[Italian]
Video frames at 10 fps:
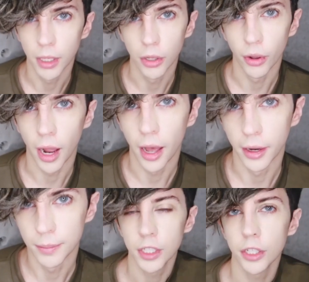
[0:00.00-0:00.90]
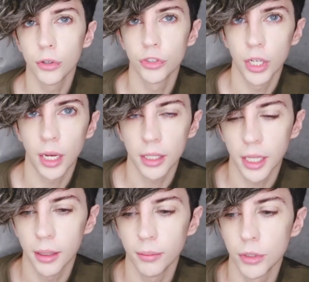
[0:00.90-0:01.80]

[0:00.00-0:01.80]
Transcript: migliorare vi dico già che